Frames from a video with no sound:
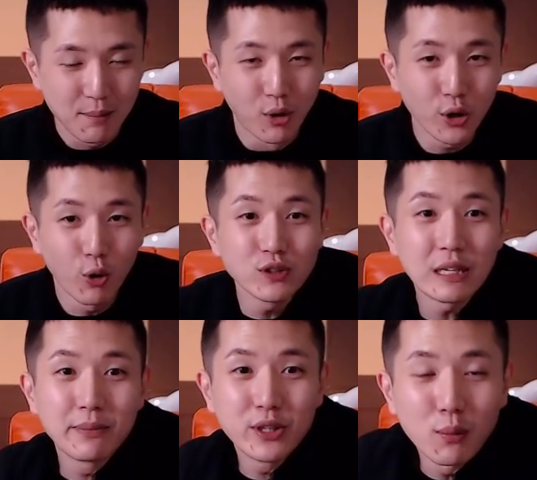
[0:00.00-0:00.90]
머리 혼자
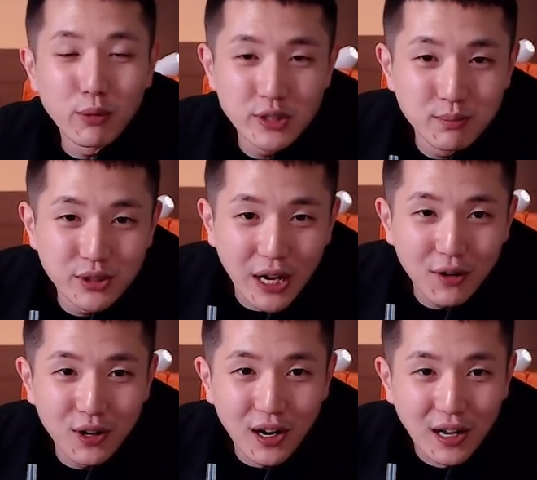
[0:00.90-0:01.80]
밀어보신 분 알
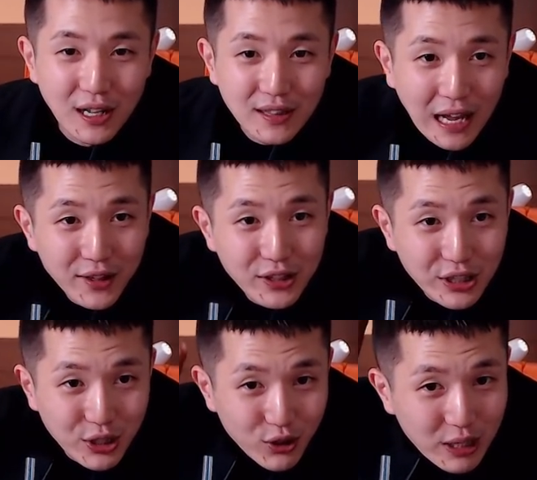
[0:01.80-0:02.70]
거야. 나는
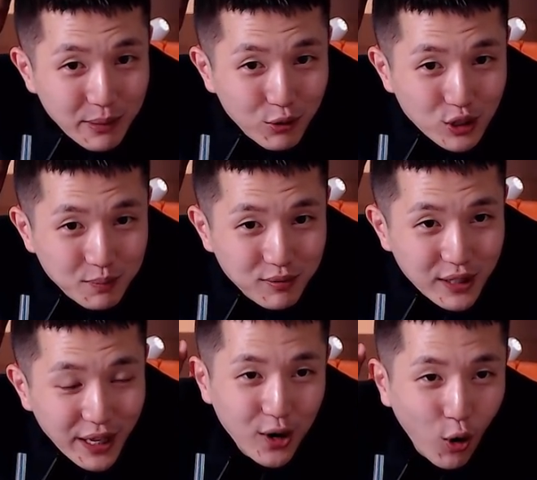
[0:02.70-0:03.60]
이렇게 밀고
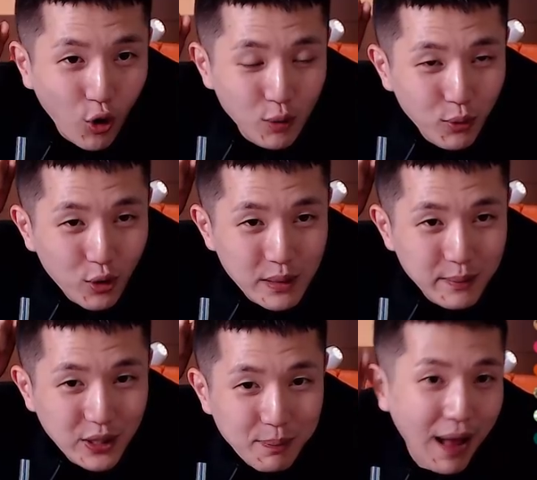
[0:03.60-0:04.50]
싶은데 거울 보고
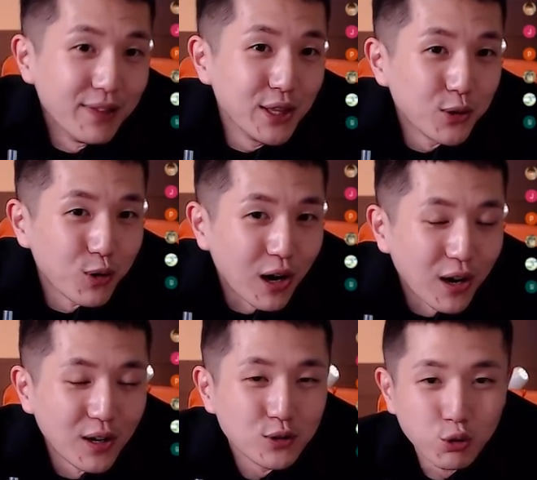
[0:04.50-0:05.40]
밀면은 반대로
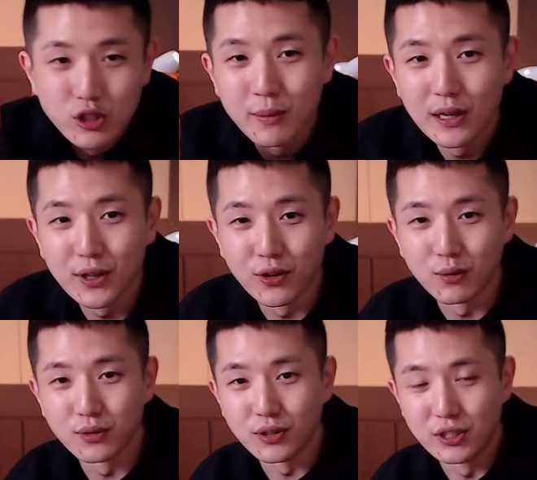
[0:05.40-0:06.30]
가. 조심해야 돼요,
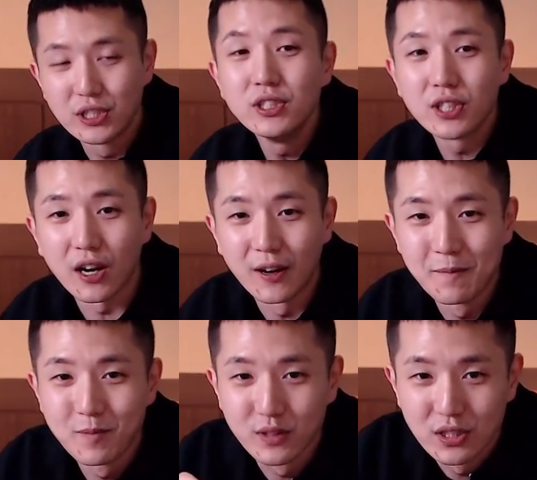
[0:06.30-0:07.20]
여러분들. 진짜.
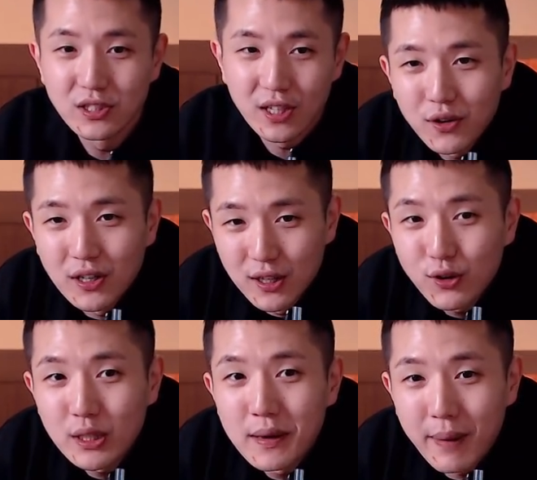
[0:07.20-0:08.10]
진짜. 그것
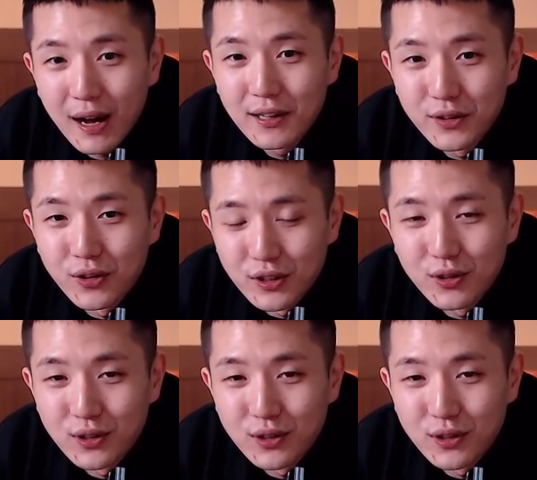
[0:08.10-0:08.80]
때문에 망하는 거예요, 그것